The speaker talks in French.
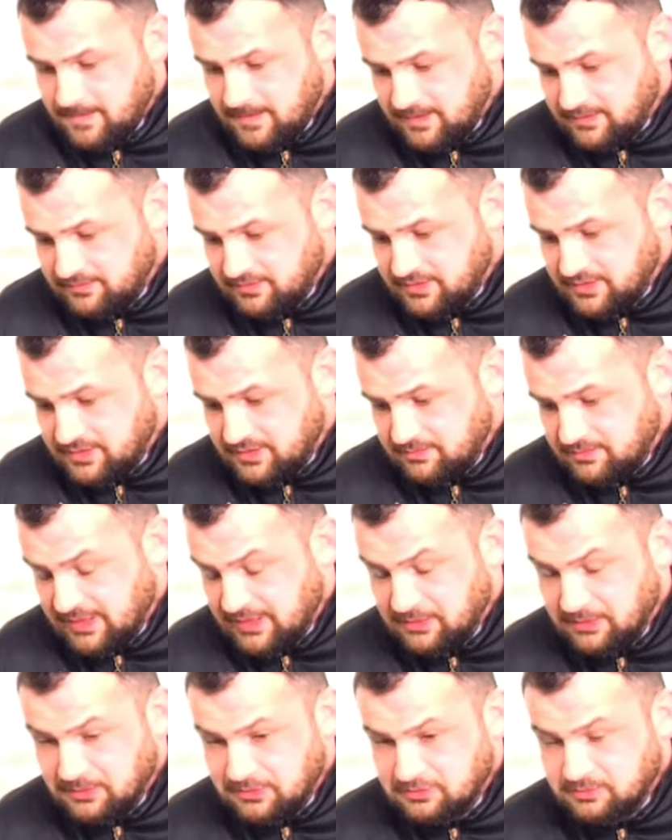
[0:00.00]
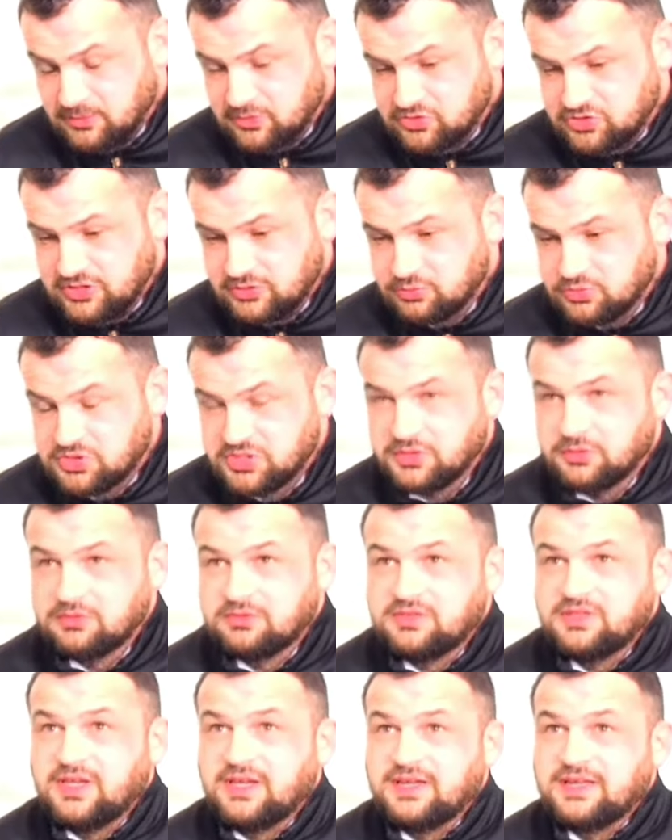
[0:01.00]
Il y avait malheureusement, j'ai touché
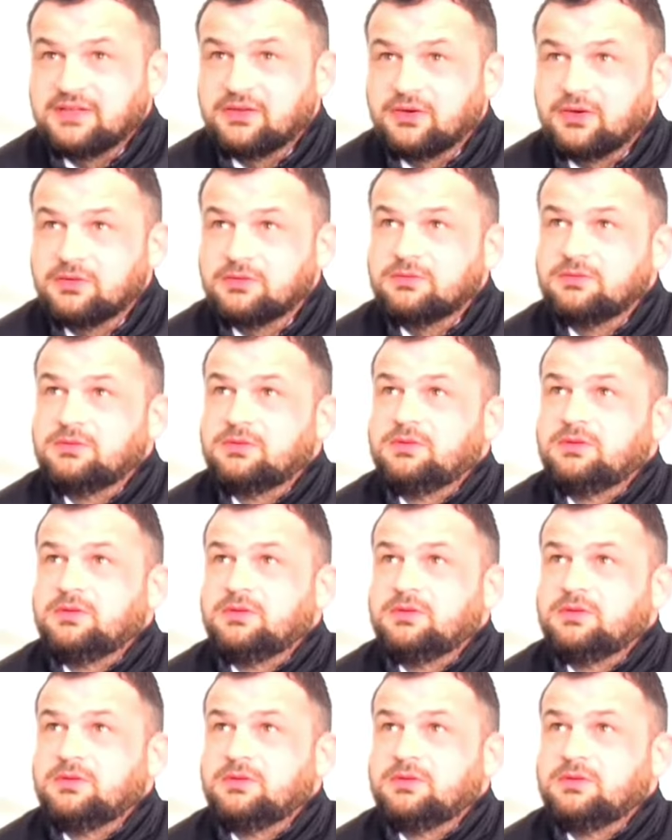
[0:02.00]
aussi à la drogue.